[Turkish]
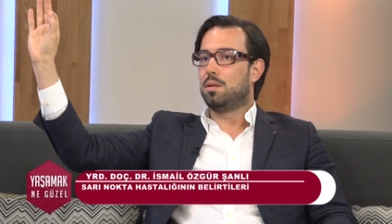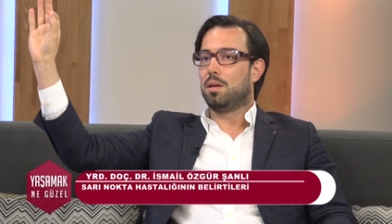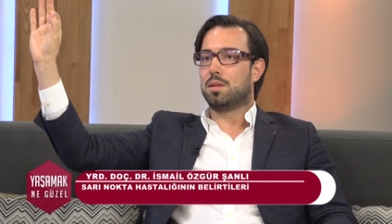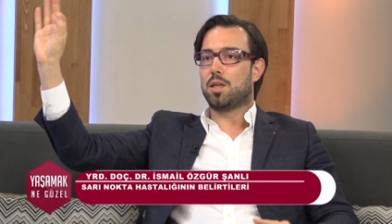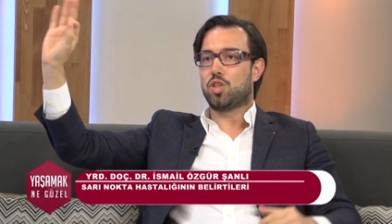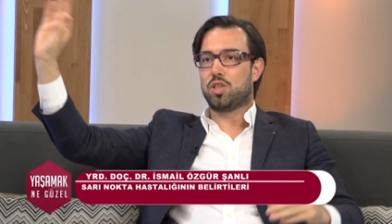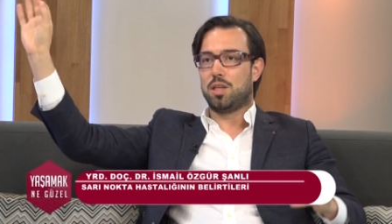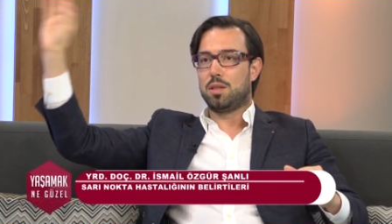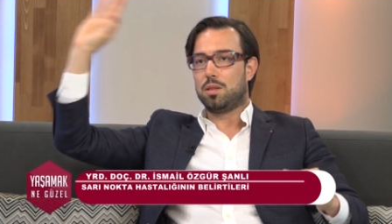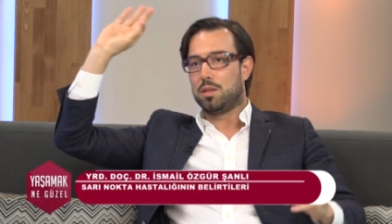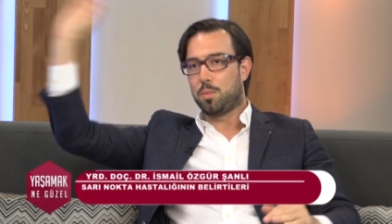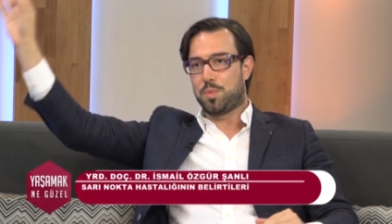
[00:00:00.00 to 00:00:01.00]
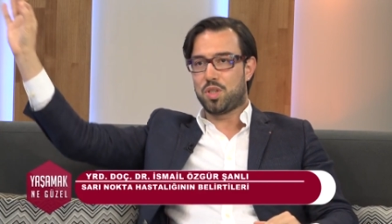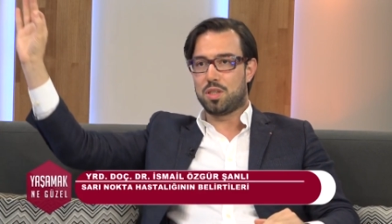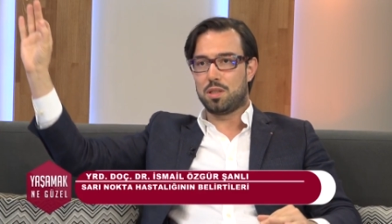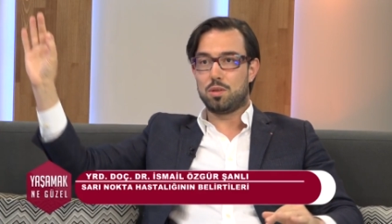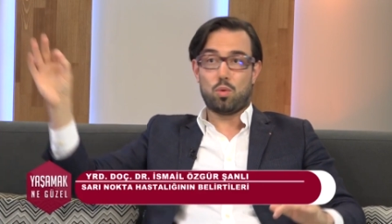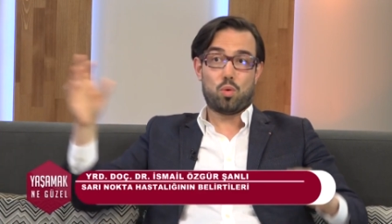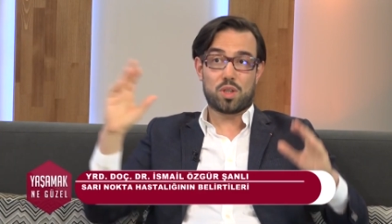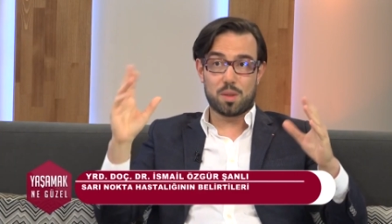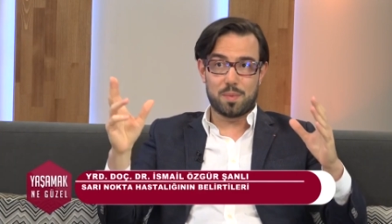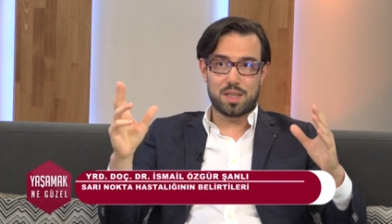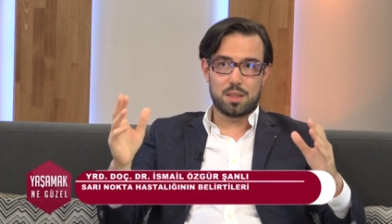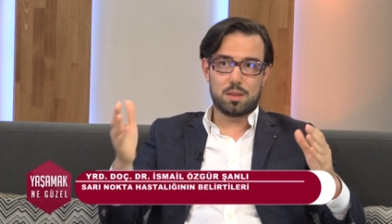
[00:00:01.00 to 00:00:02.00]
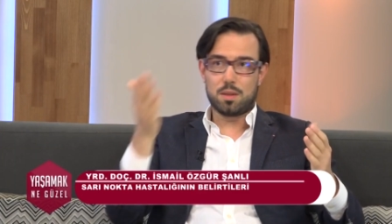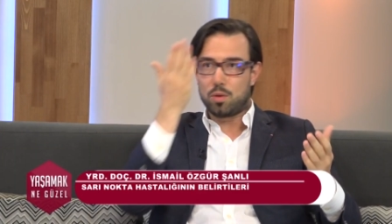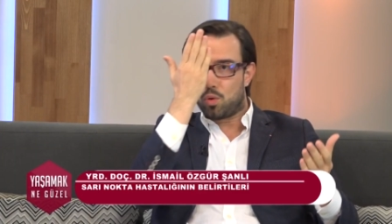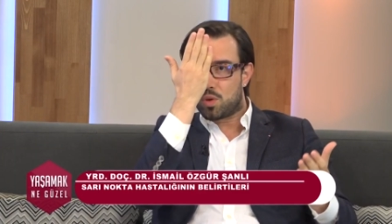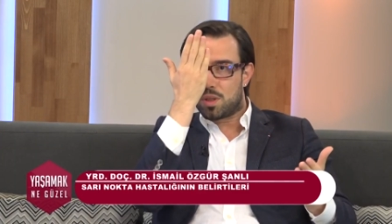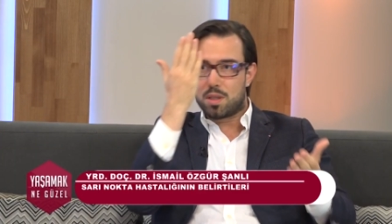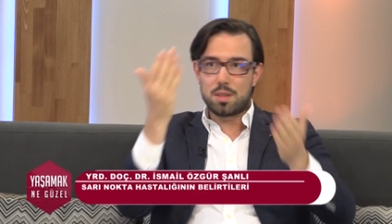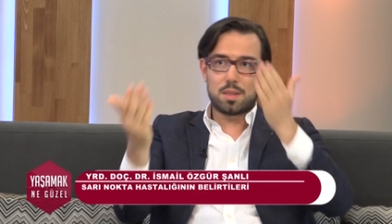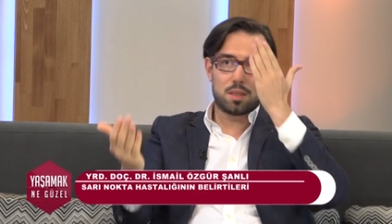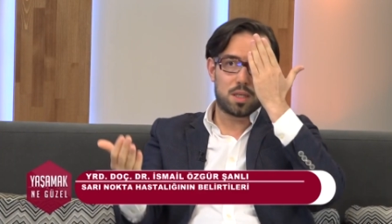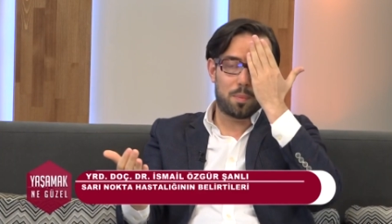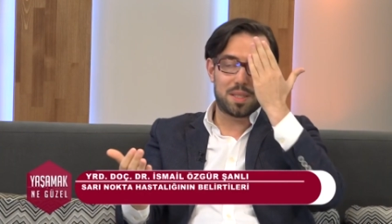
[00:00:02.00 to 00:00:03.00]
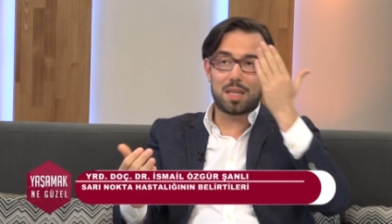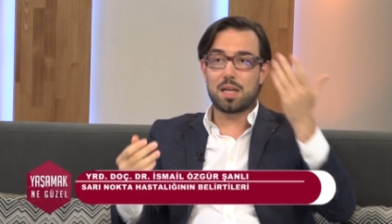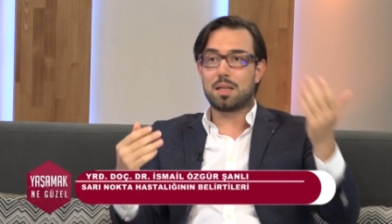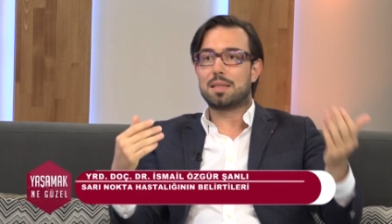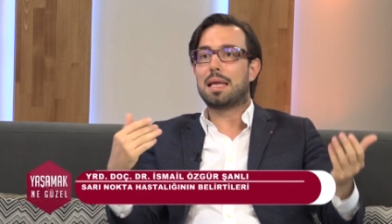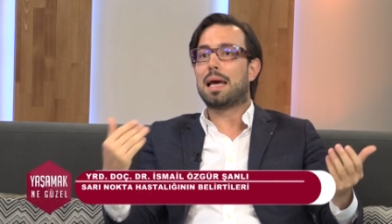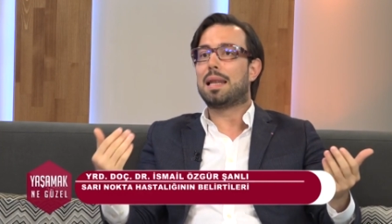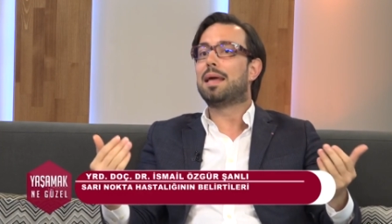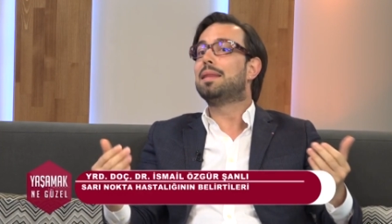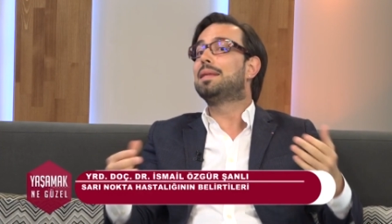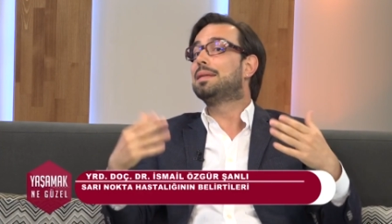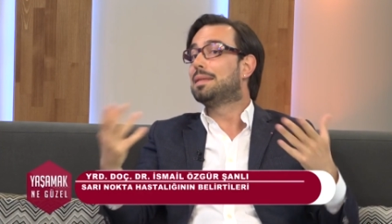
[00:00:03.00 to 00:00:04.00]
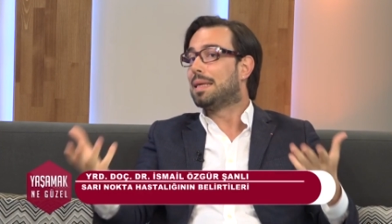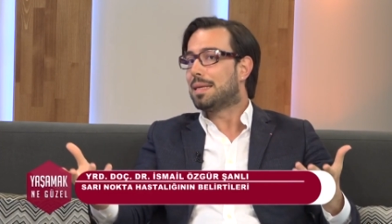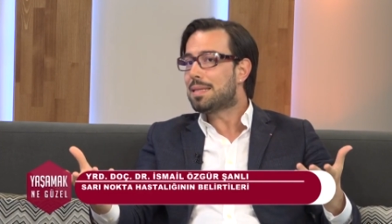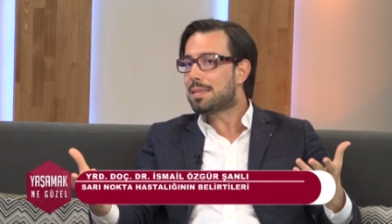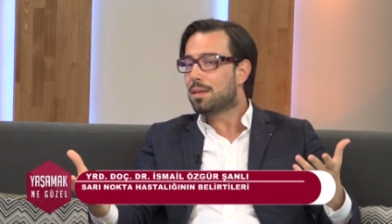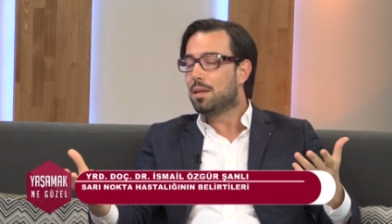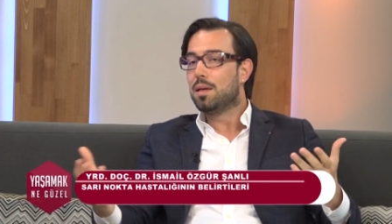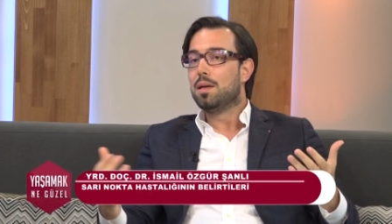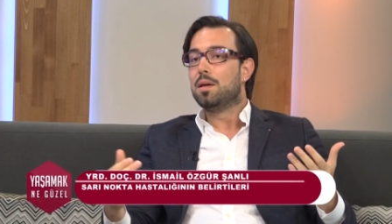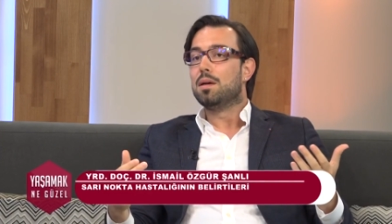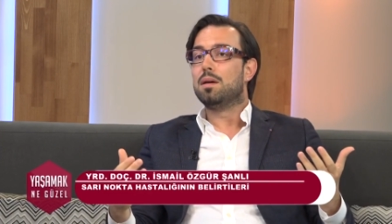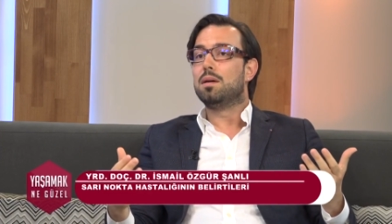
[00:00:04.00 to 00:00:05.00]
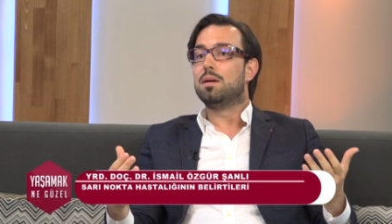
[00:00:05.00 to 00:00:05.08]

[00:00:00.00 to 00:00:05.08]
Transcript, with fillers: ataşlayın, yapıştırın, orada bakın, gözlerinizi kapatarak değerlendirin deriz. E,